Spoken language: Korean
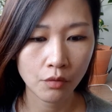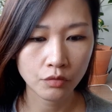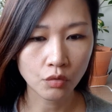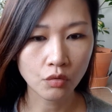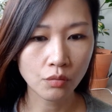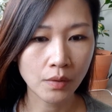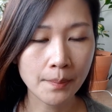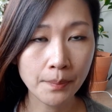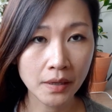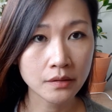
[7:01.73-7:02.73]
뭐 조금
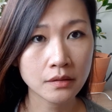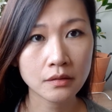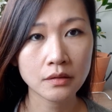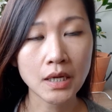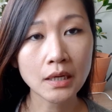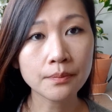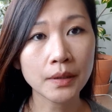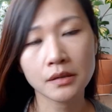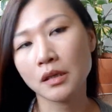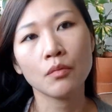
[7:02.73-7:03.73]
한 박스
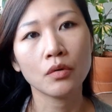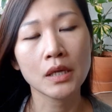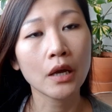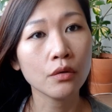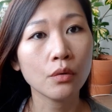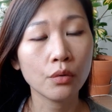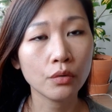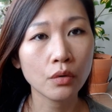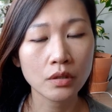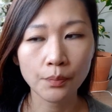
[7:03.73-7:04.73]
작은 박스에 뭐 4유로
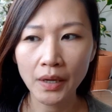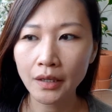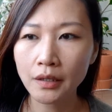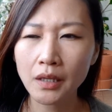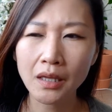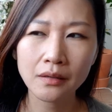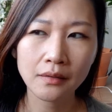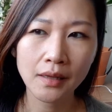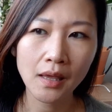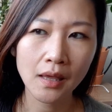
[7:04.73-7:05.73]
5유로 해서 팔긴
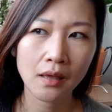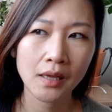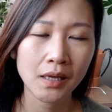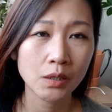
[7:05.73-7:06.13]
하는데